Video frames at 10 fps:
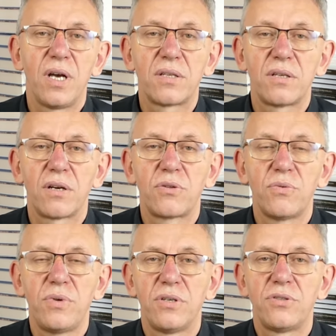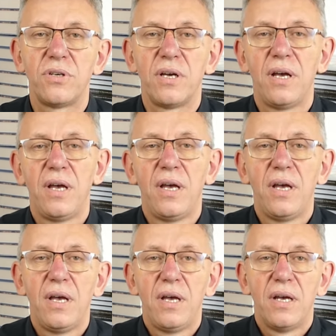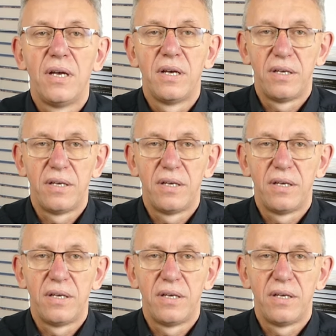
jak traktuje się y,